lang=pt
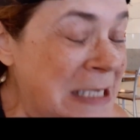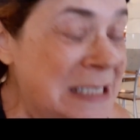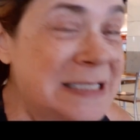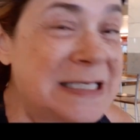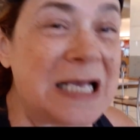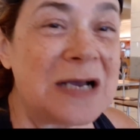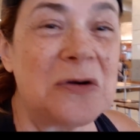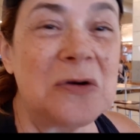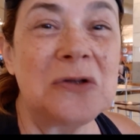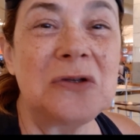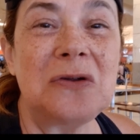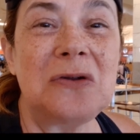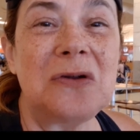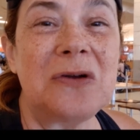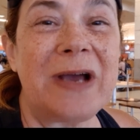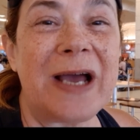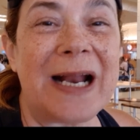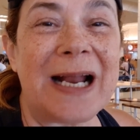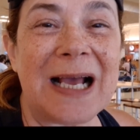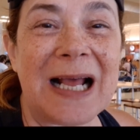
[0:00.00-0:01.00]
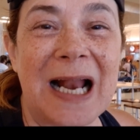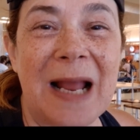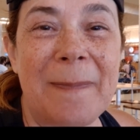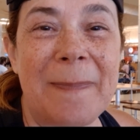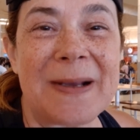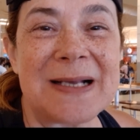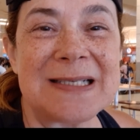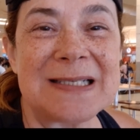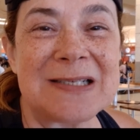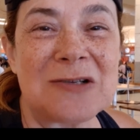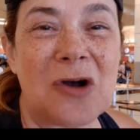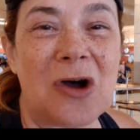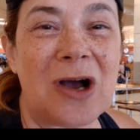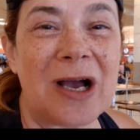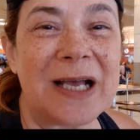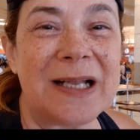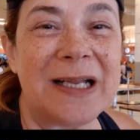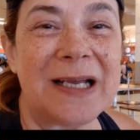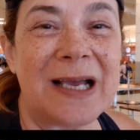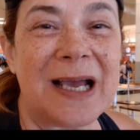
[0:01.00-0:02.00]
Segundo lugar, aquela
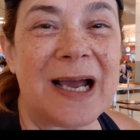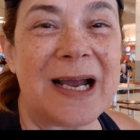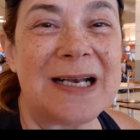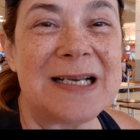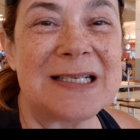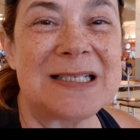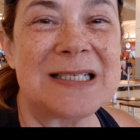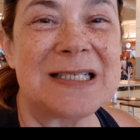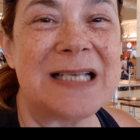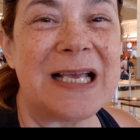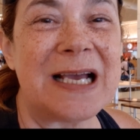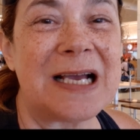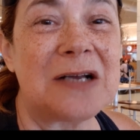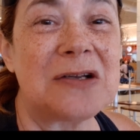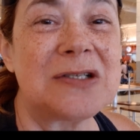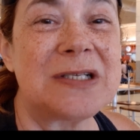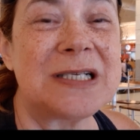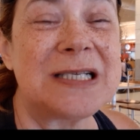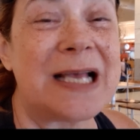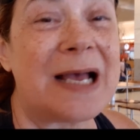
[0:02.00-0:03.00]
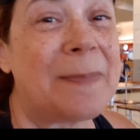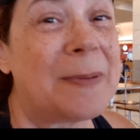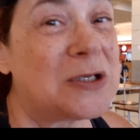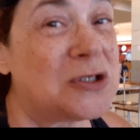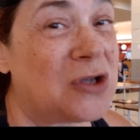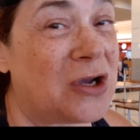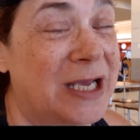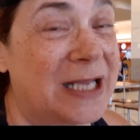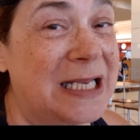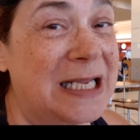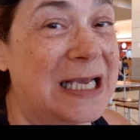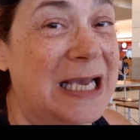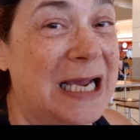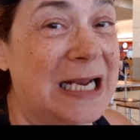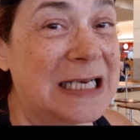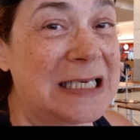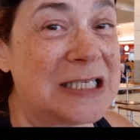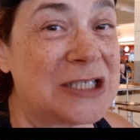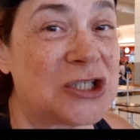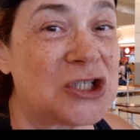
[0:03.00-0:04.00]
paçoca de carne seca. Eu não sei se é a paçoca de
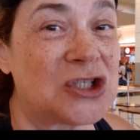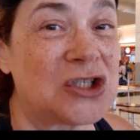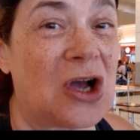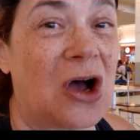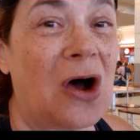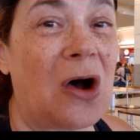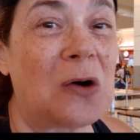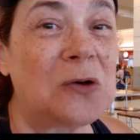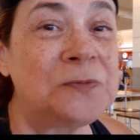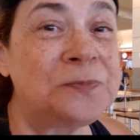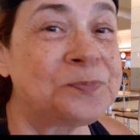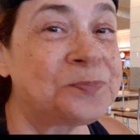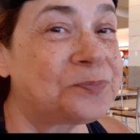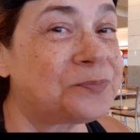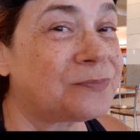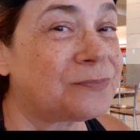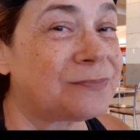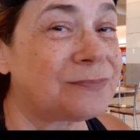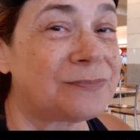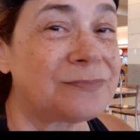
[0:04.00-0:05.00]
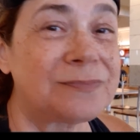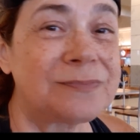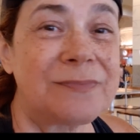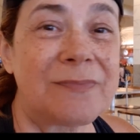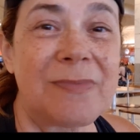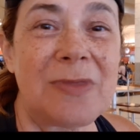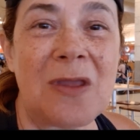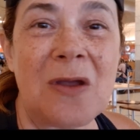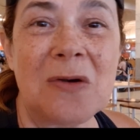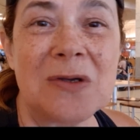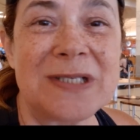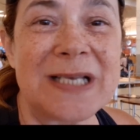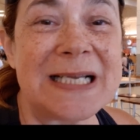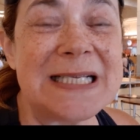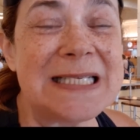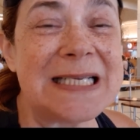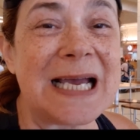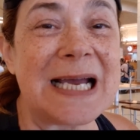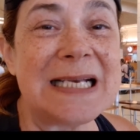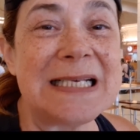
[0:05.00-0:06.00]
carne de sol ou se é
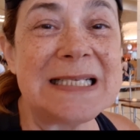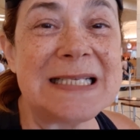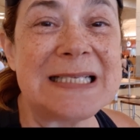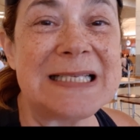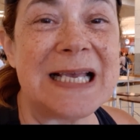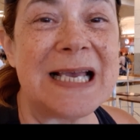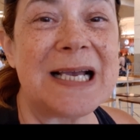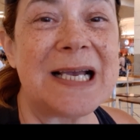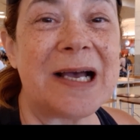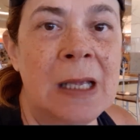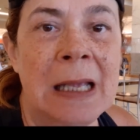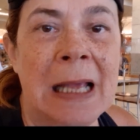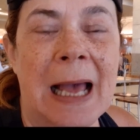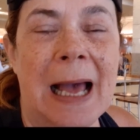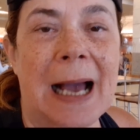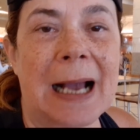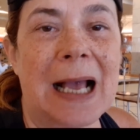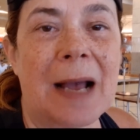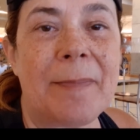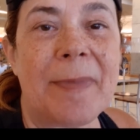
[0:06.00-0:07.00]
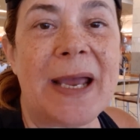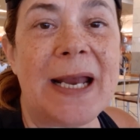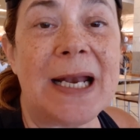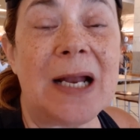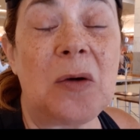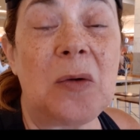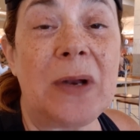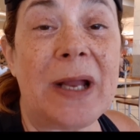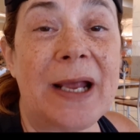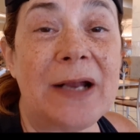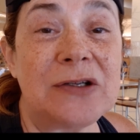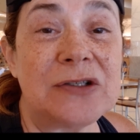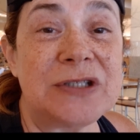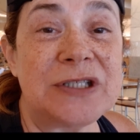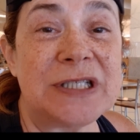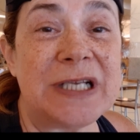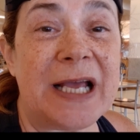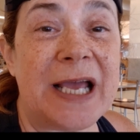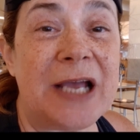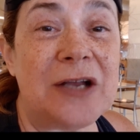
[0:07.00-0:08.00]
de carne seca. Acabei não lendo
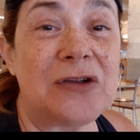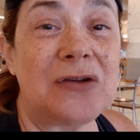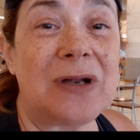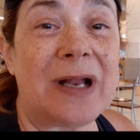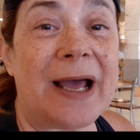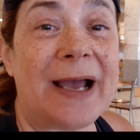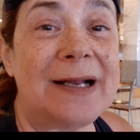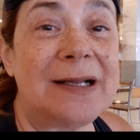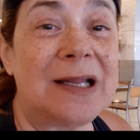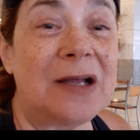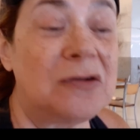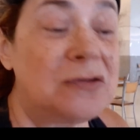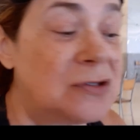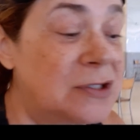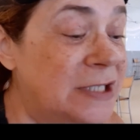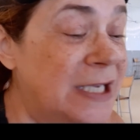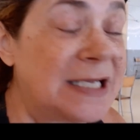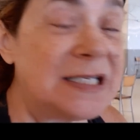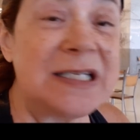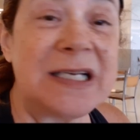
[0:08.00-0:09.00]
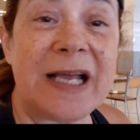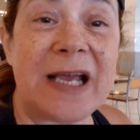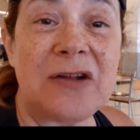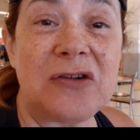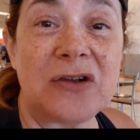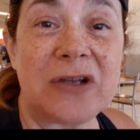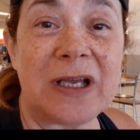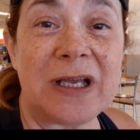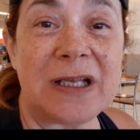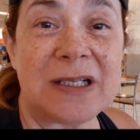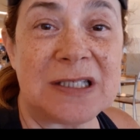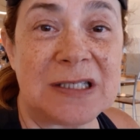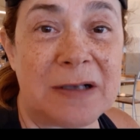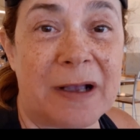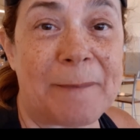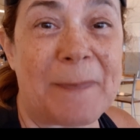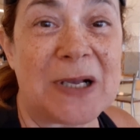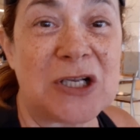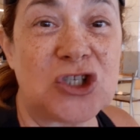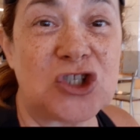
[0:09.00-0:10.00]
direito lá, então não sei direito que
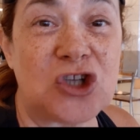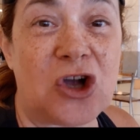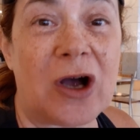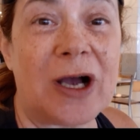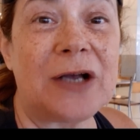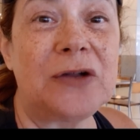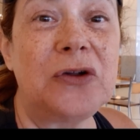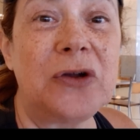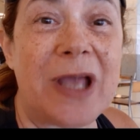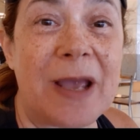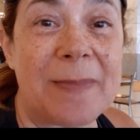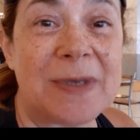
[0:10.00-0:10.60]
paçoca do que.